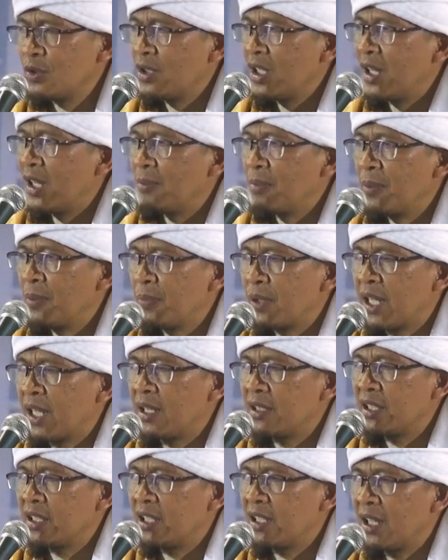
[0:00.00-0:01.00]
juga
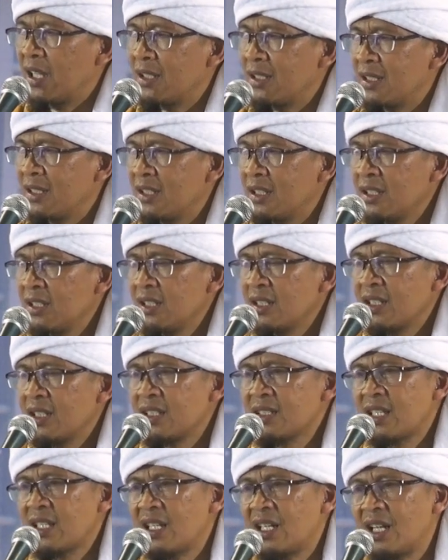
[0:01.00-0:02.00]
memperhatikan
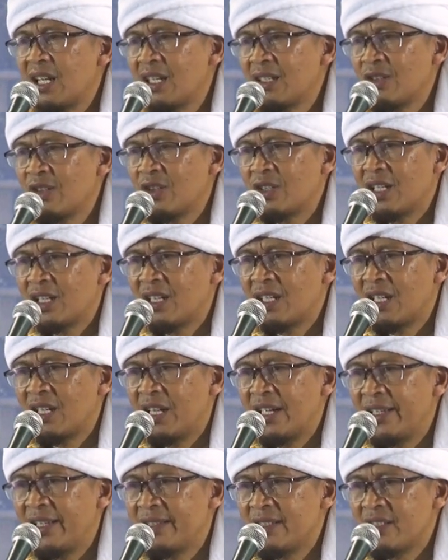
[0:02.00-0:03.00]
kesalahan orang
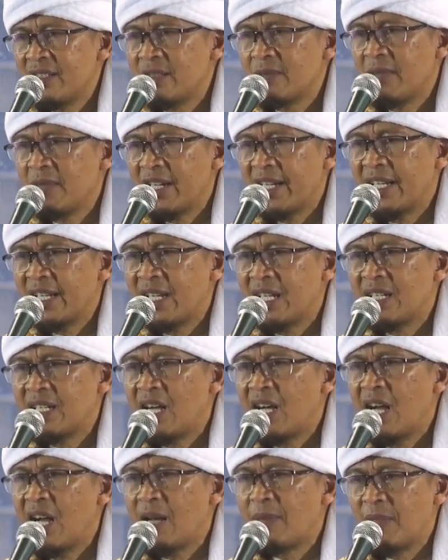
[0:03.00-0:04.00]
lain sebagai
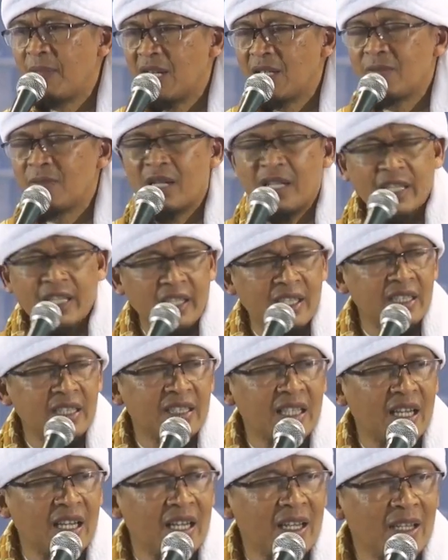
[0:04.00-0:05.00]
ladang amal bagi
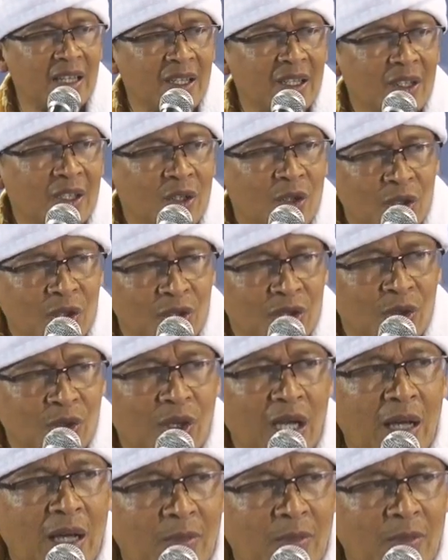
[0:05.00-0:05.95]
kita untuk